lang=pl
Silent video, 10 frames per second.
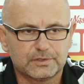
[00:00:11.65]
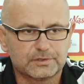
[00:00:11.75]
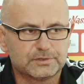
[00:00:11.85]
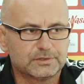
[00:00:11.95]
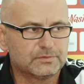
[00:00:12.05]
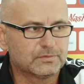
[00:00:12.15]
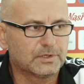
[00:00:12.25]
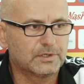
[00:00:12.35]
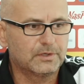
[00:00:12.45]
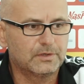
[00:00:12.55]
także
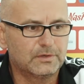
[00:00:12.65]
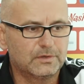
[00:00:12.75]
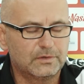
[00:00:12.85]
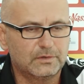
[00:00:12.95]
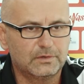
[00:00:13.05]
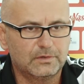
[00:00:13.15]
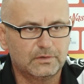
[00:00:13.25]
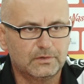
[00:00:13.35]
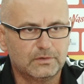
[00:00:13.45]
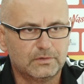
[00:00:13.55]
tutaj
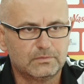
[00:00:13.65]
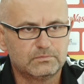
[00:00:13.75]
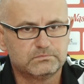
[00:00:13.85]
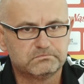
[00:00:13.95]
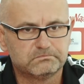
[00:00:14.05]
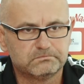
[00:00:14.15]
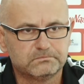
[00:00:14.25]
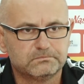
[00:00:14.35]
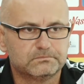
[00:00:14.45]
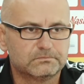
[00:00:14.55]
yy,
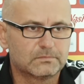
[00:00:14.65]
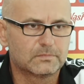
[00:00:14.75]
mm,